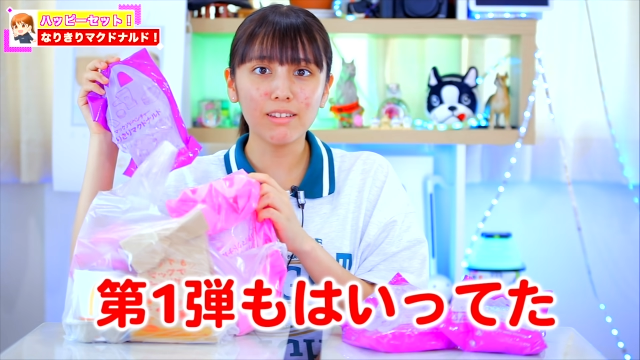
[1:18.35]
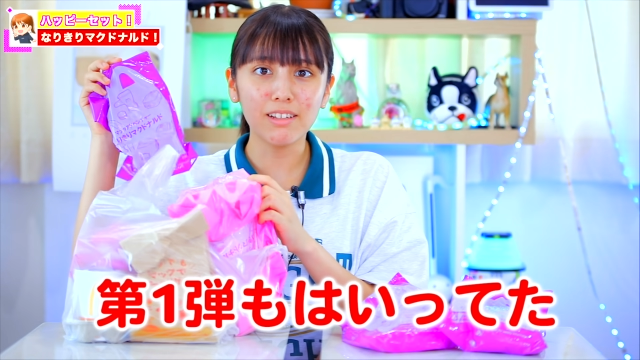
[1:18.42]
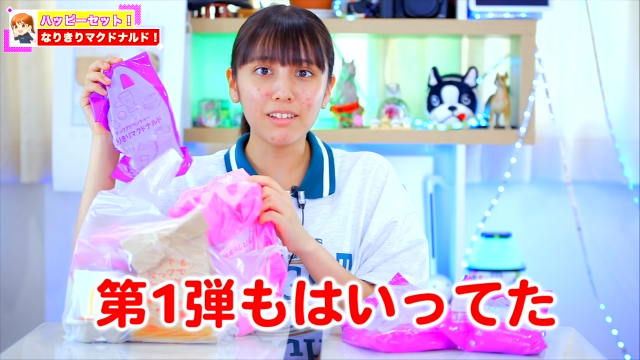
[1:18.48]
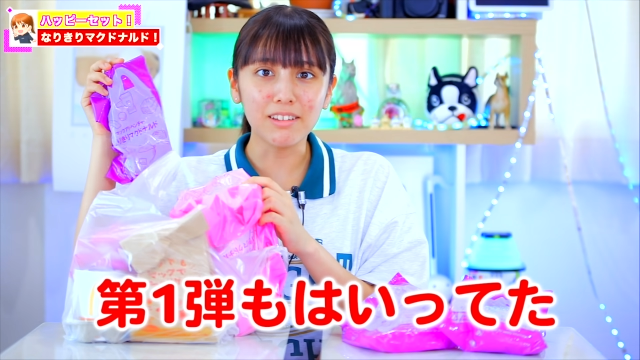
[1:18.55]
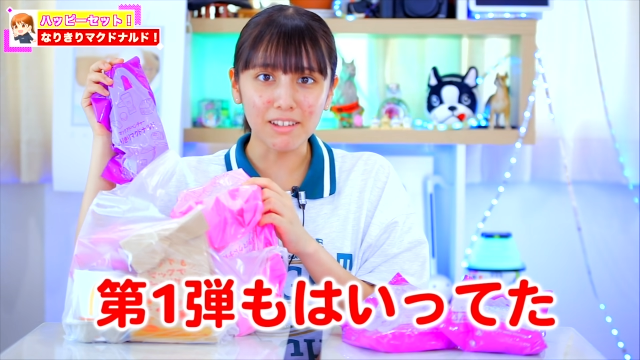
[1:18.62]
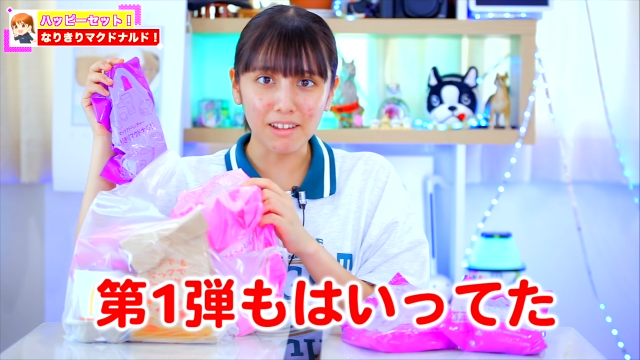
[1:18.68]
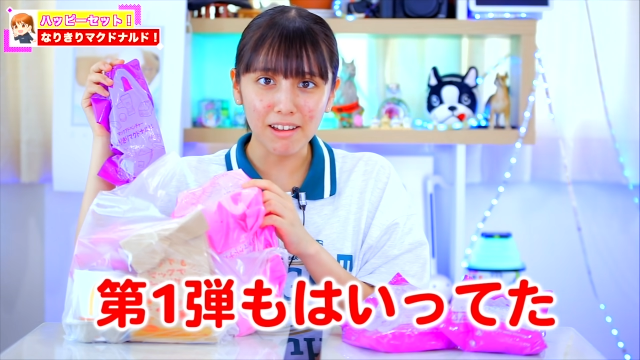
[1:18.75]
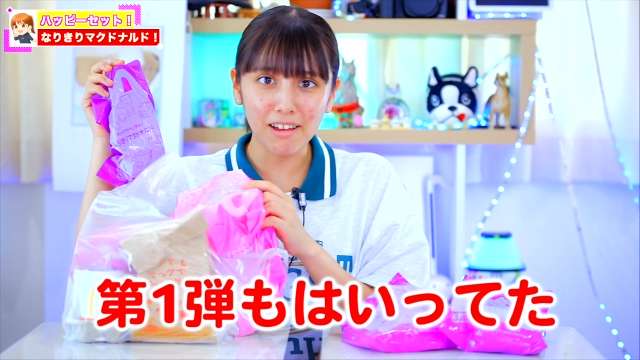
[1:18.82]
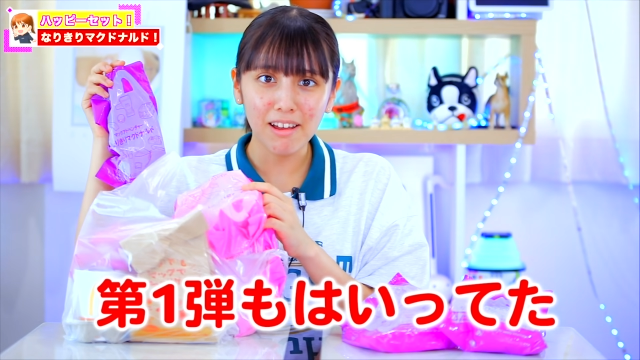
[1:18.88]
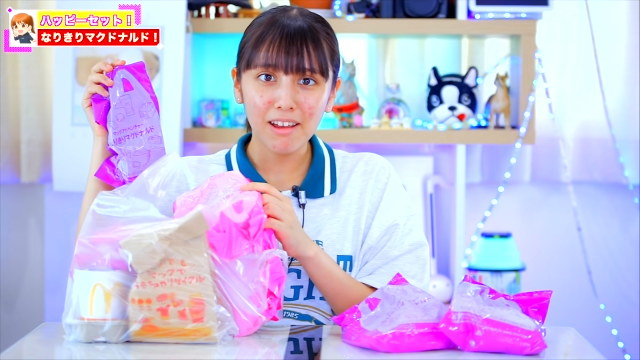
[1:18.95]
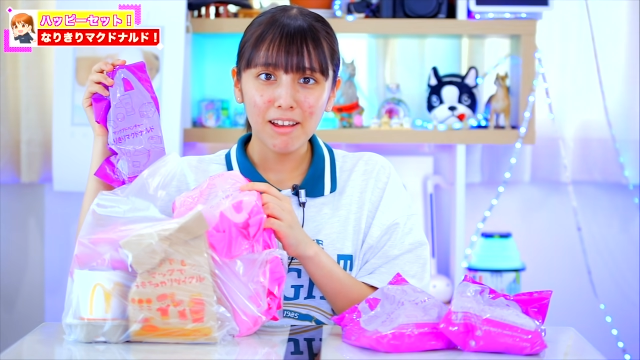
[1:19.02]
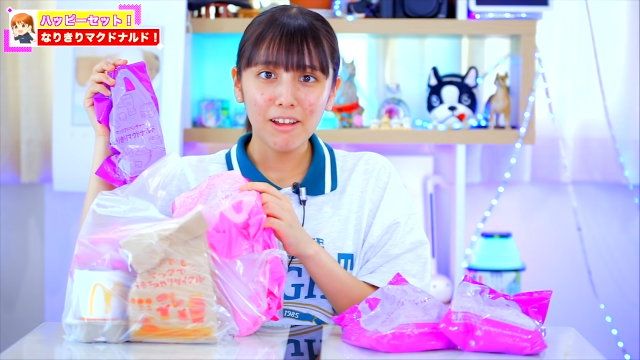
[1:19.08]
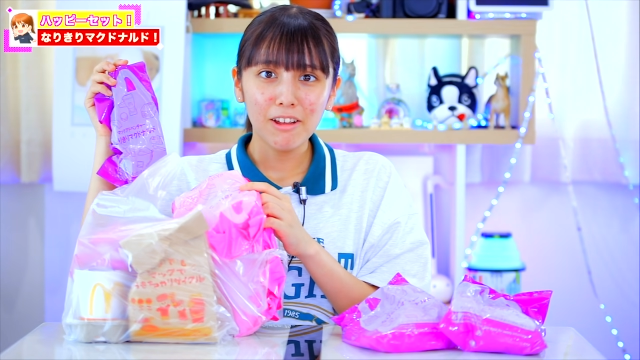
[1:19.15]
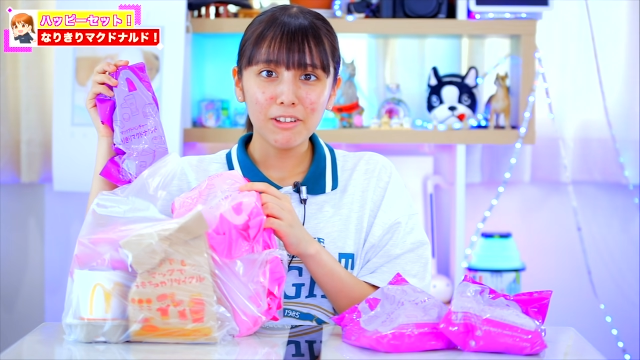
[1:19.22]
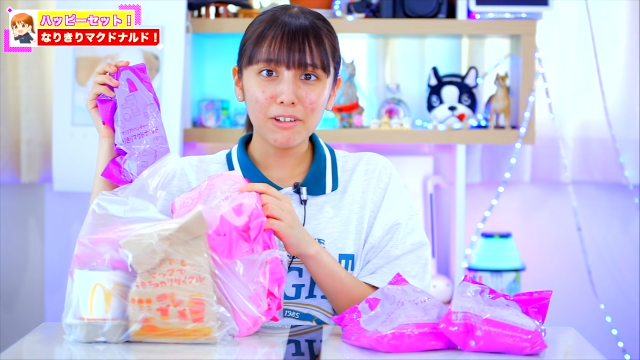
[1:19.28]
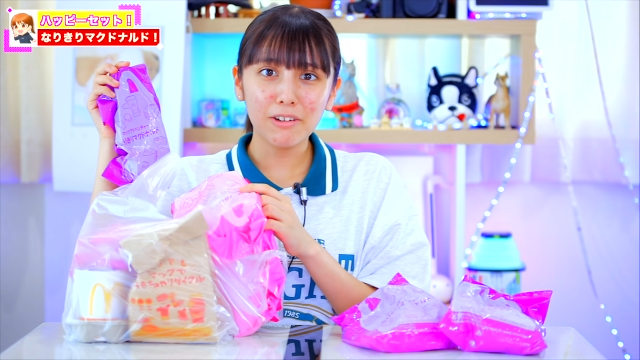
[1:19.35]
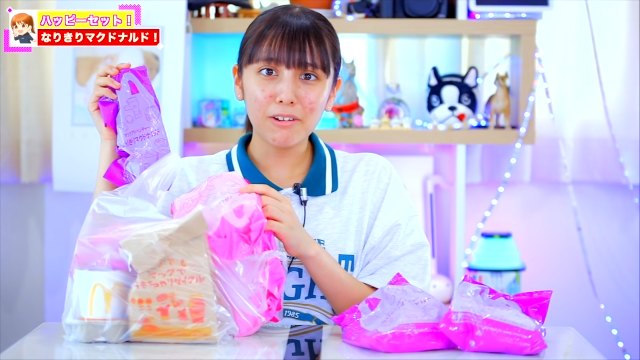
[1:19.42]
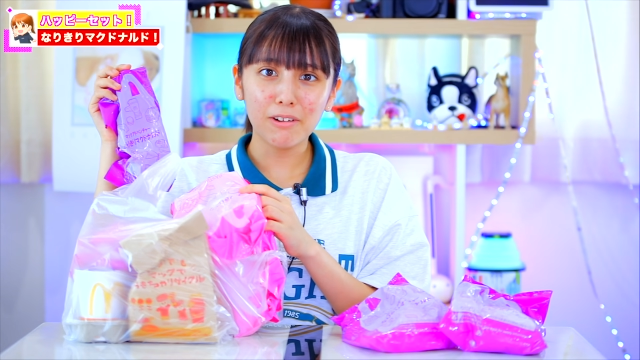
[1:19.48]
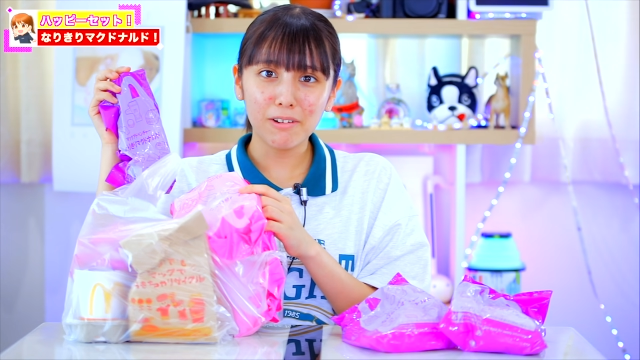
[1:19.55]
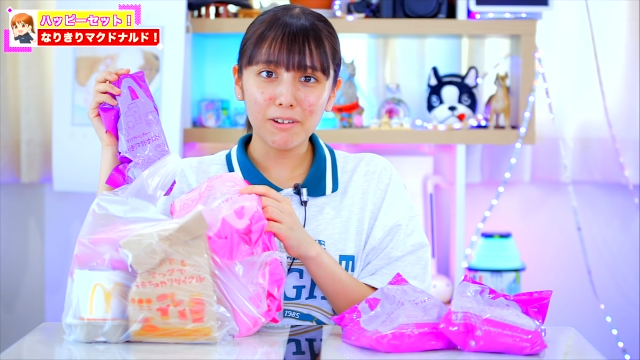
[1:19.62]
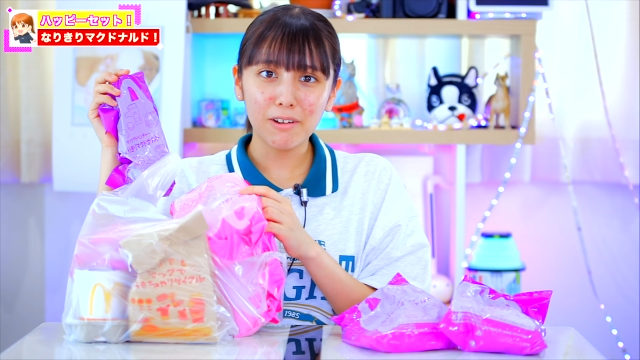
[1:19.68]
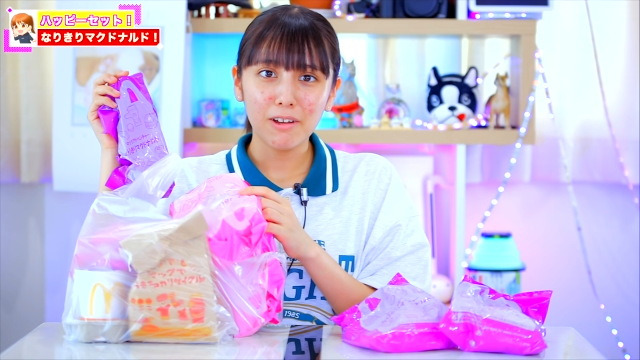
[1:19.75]
ててだ
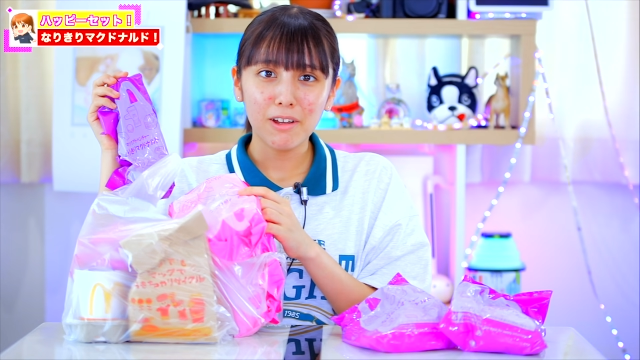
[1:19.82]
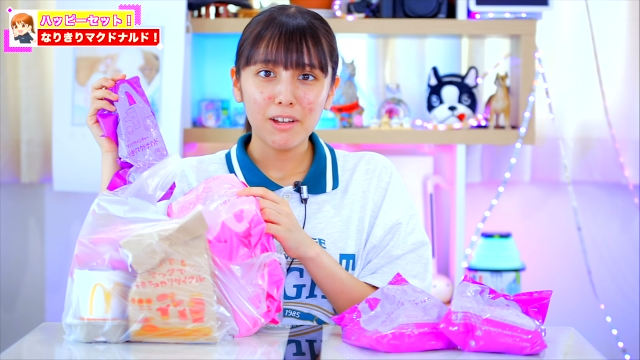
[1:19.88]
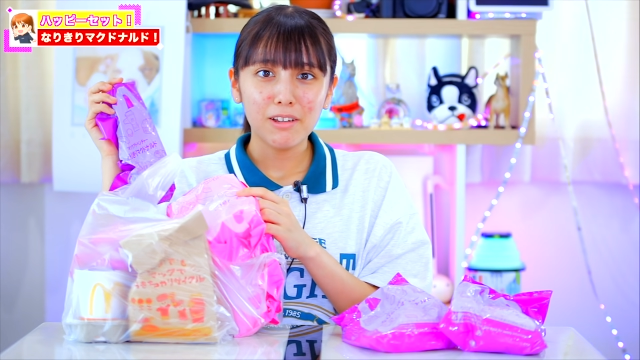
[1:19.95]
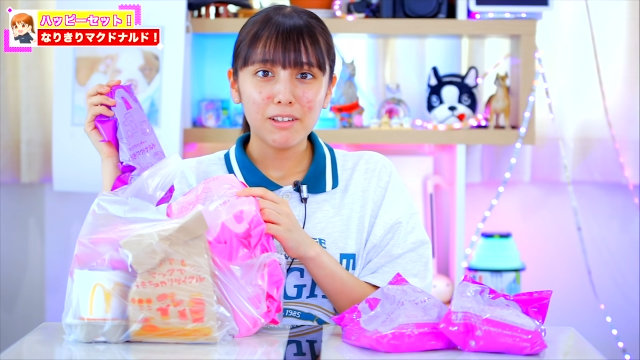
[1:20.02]
から